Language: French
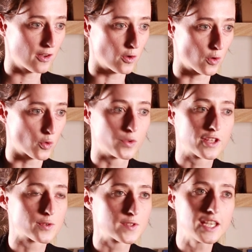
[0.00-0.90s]
euh, qu'on
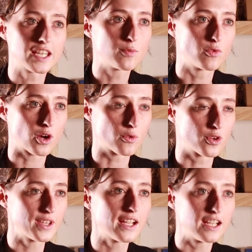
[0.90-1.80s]
associe à des pouvoirs qu'on
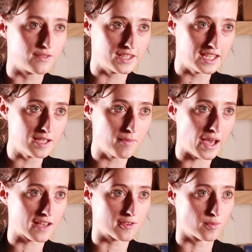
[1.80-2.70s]
connaît, les vikings
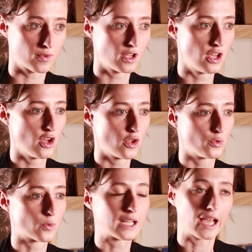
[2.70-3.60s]
par exemple.
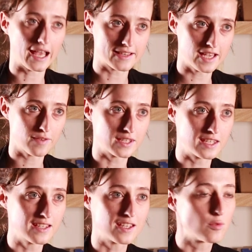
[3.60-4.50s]
Donc les razzias
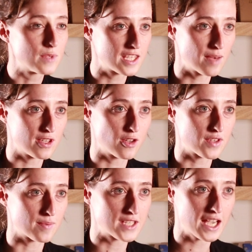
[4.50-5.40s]
vikings des 8e et
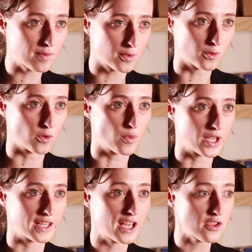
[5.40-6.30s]
9e siècles, pendant le Haut
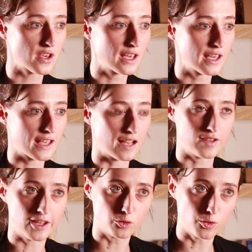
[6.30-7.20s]
Moyen Âge, elles
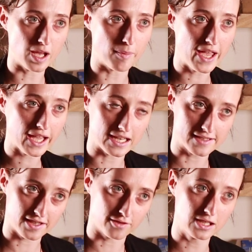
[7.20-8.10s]
viennent de la mer et elles
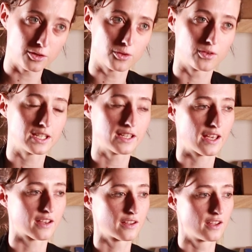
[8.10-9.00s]
s'infiltrent dans les
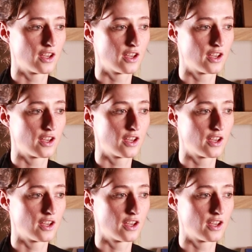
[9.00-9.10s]
terres.